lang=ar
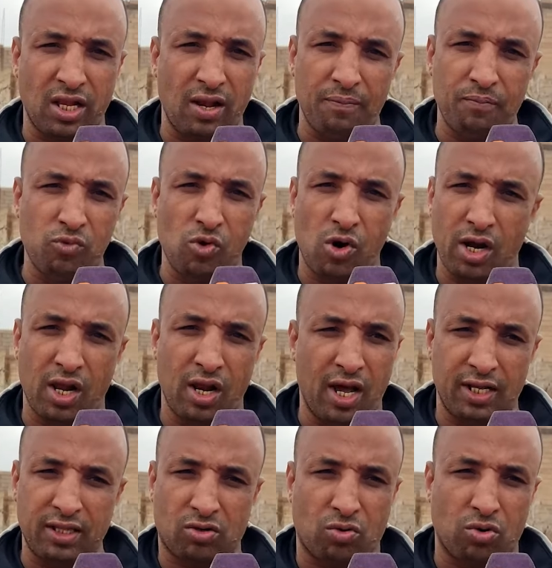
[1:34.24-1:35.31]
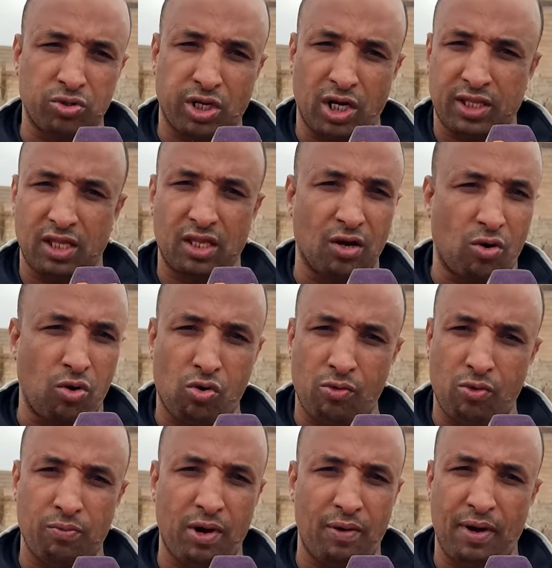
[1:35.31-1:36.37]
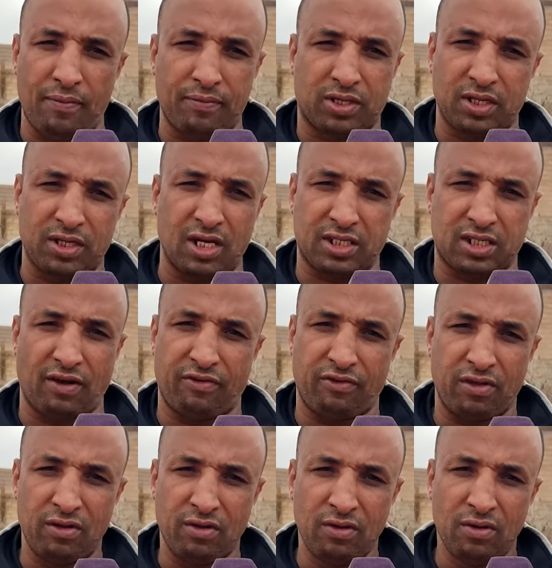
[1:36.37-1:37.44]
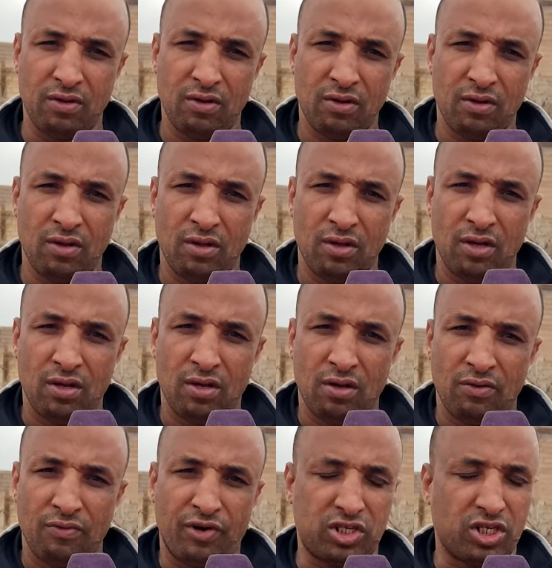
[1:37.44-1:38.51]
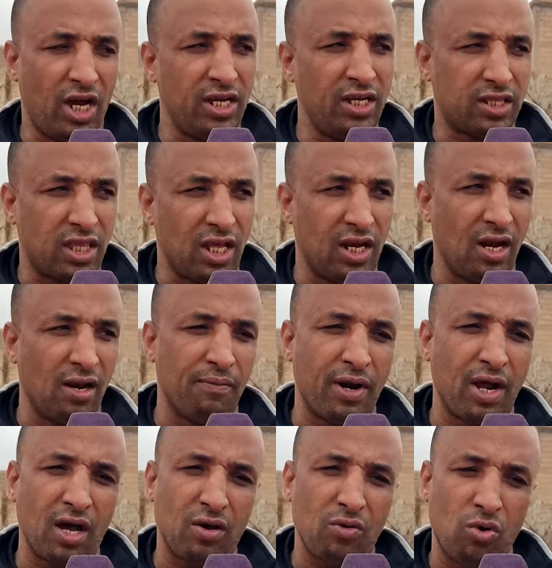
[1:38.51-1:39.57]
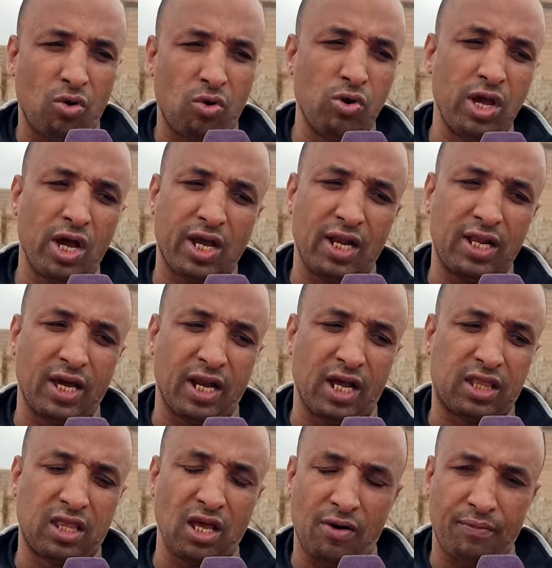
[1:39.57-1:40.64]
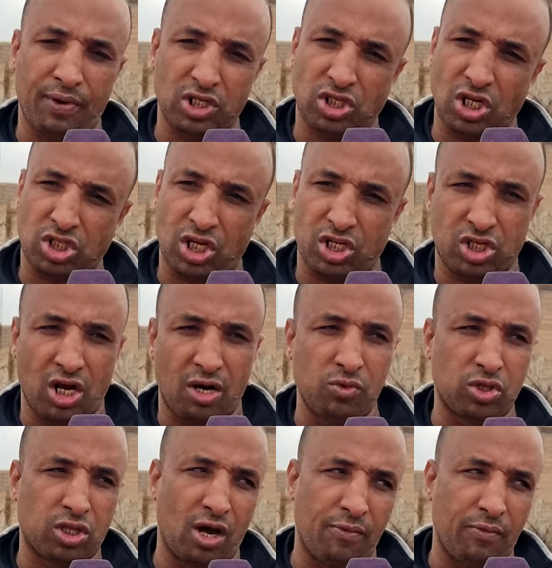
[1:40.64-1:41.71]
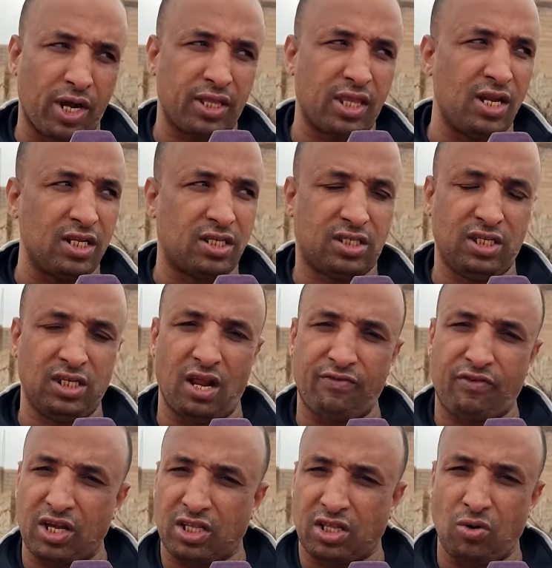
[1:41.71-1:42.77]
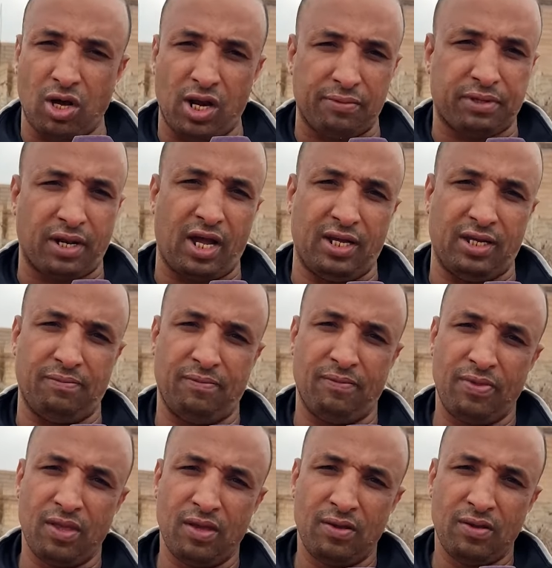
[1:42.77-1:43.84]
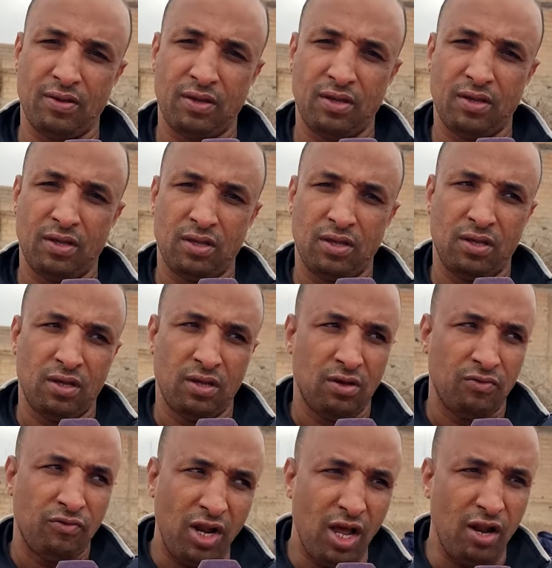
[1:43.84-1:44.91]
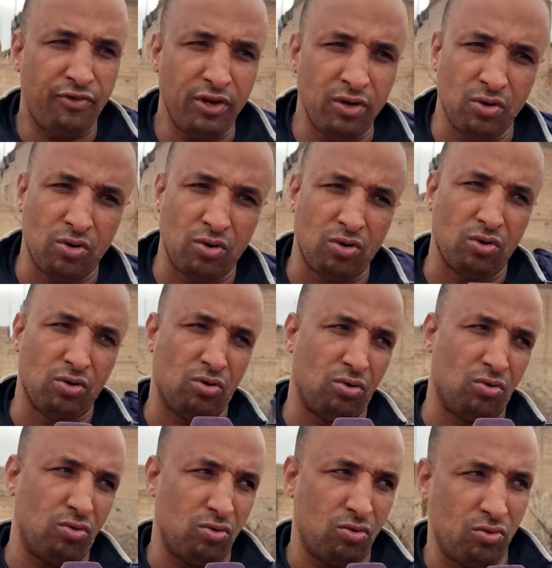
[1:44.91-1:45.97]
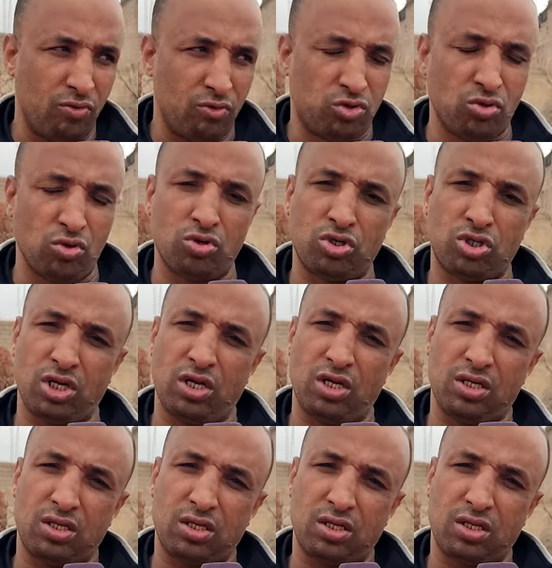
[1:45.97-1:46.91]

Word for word: الموال لا عندك كونترا ديال خوك ما تهضر صافي فاش عيطت انا للمراه وخويا قال لي راه داهم راه جا شرجام والدام راه عطاني 90000 قال لك ديوها لعبد الرحيم اش من تاريخ هذا في 2002